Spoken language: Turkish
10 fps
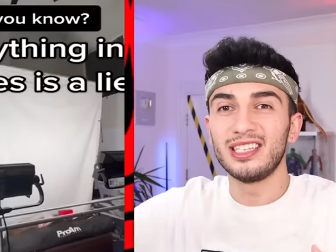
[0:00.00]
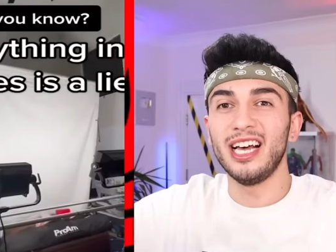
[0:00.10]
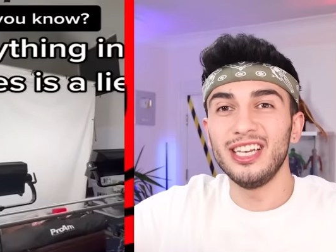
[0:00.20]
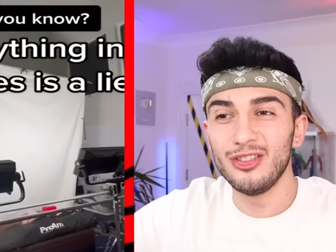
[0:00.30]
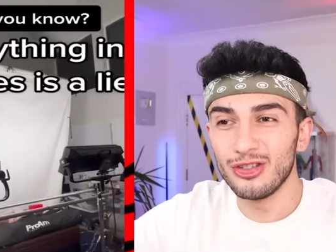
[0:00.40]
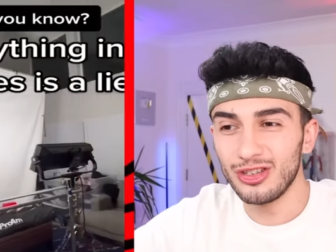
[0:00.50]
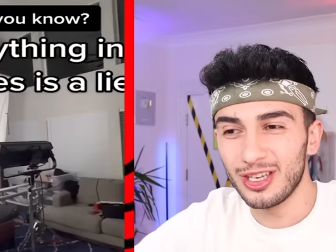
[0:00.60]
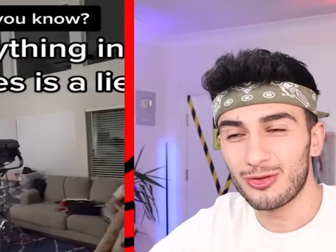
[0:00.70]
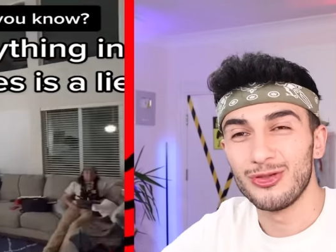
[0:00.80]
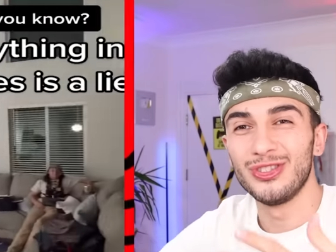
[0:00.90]
Zannediyorsun
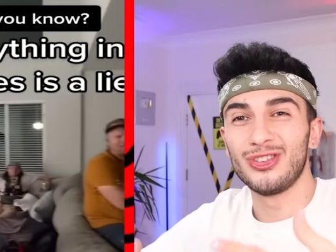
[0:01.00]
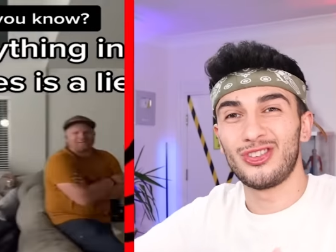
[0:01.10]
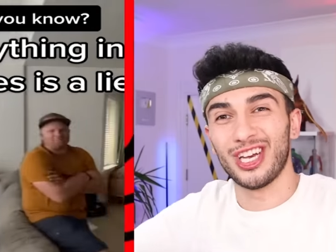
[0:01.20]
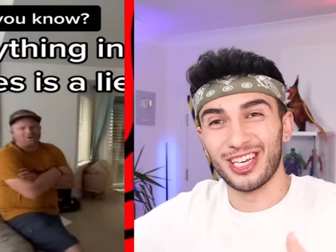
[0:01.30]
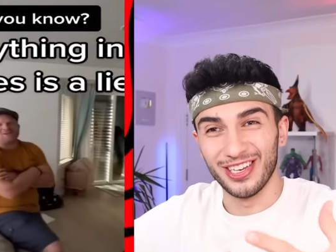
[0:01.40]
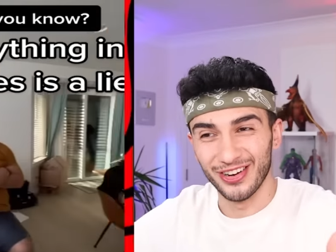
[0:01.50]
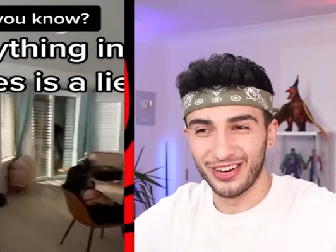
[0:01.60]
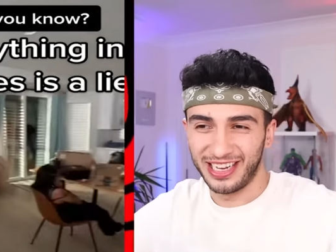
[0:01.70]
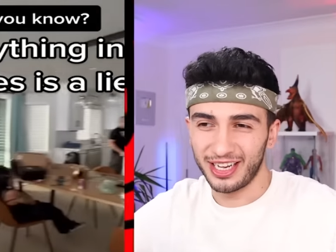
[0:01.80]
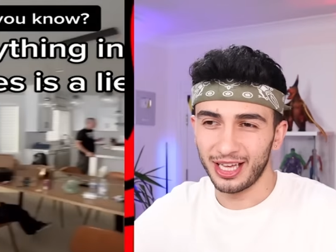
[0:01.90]
ki gündüz çekiliyor.
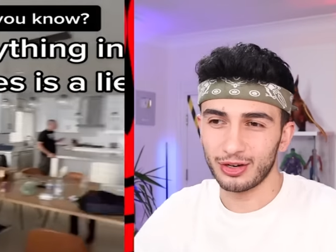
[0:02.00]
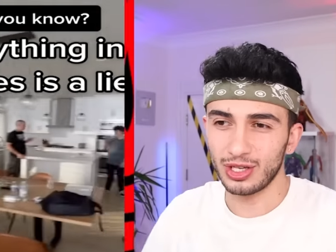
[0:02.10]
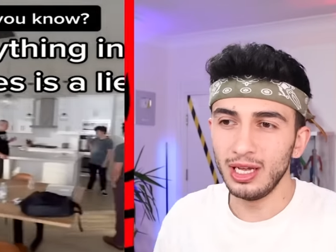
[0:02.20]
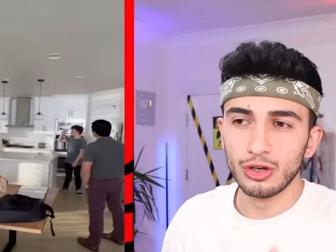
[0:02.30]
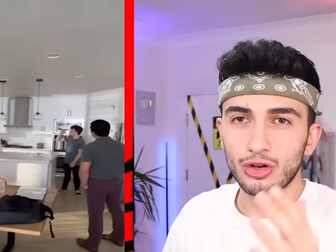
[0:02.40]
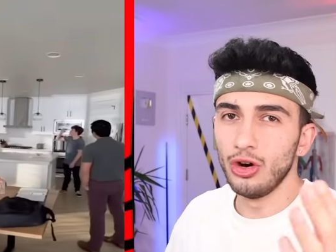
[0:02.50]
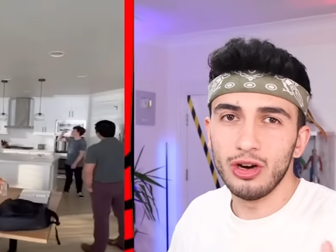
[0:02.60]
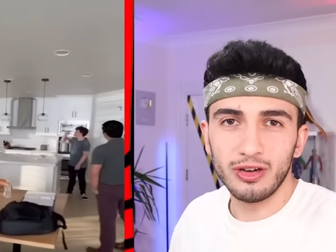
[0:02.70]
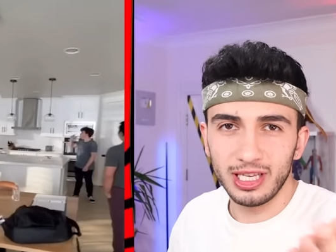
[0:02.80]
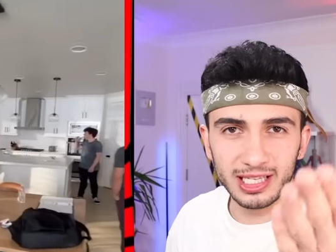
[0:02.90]
O ne kadar güzel.
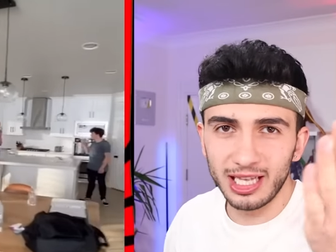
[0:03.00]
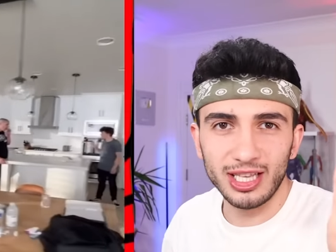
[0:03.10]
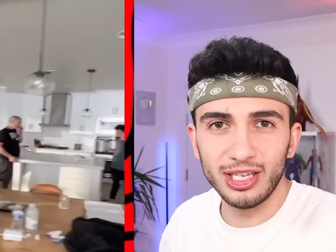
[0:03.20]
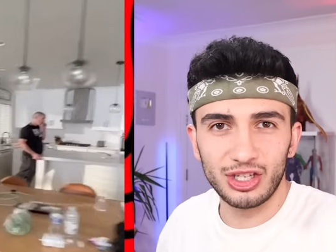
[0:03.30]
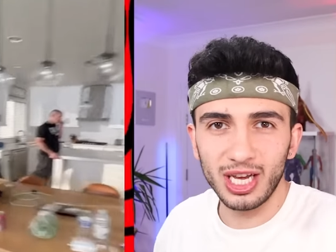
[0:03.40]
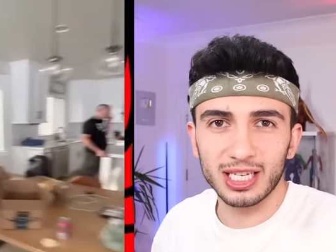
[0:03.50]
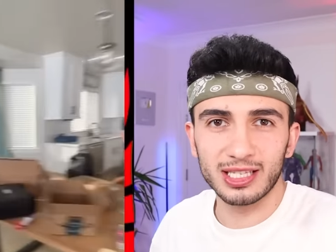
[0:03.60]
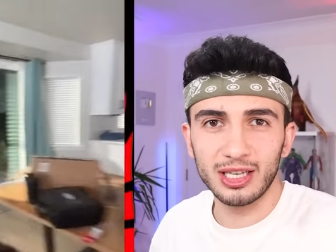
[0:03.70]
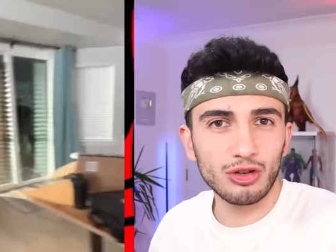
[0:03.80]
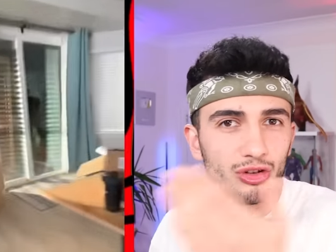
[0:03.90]
Çoğu izlediğiniz şey
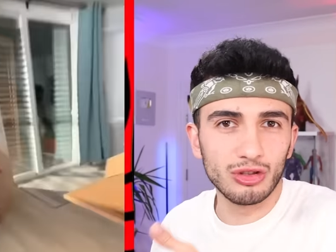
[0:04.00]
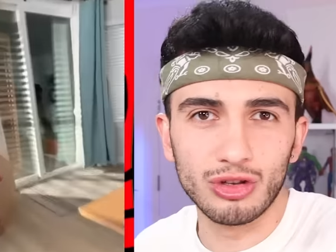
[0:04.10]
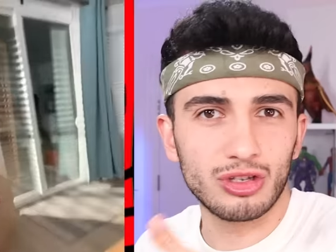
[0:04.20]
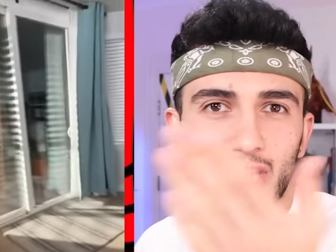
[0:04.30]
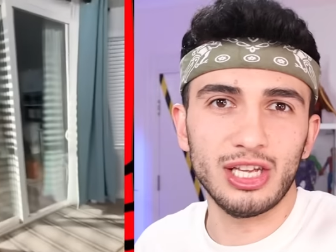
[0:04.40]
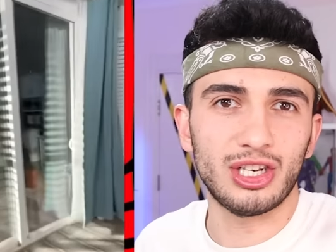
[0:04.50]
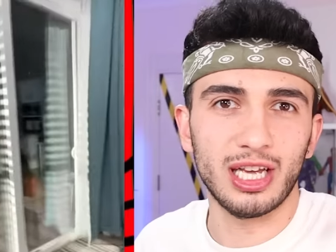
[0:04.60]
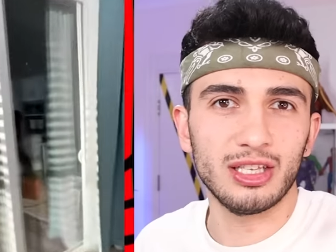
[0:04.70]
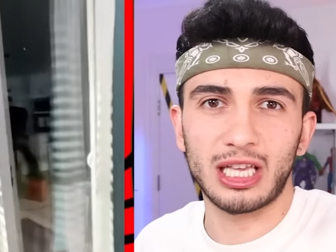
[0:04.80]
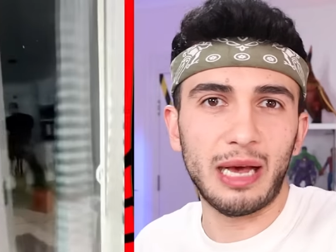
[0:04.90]
aslında gündüz,
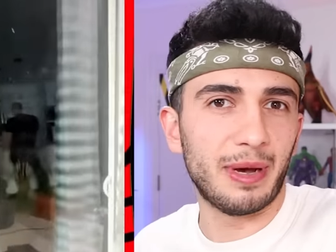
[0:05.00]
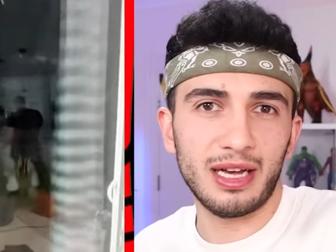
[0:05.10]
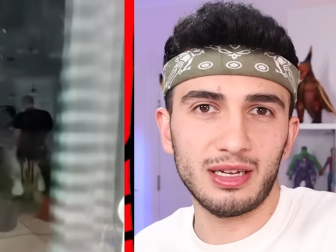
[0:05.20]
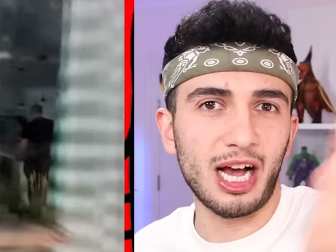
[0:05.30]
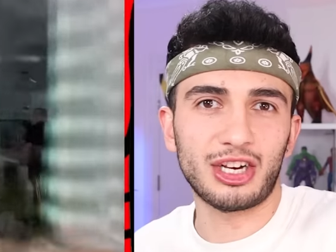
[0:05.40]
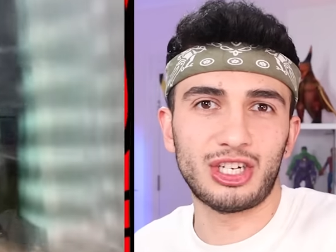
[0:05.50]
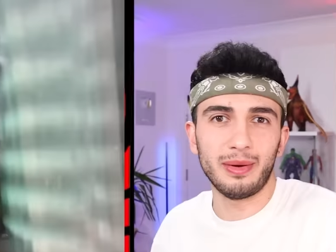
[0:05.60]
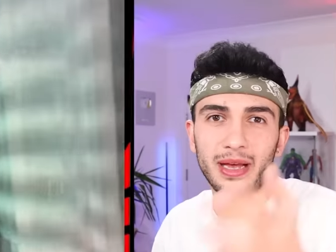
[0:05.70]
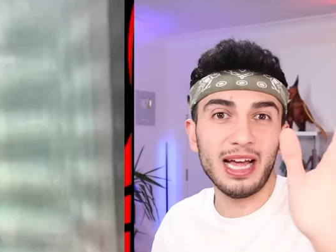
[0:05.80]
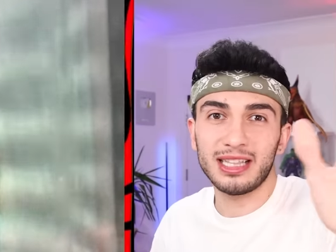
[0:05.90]
gece, sabah,
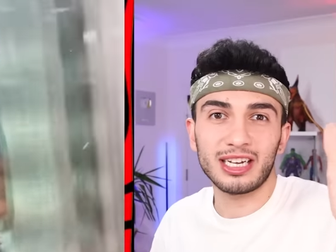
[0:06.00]
akşam her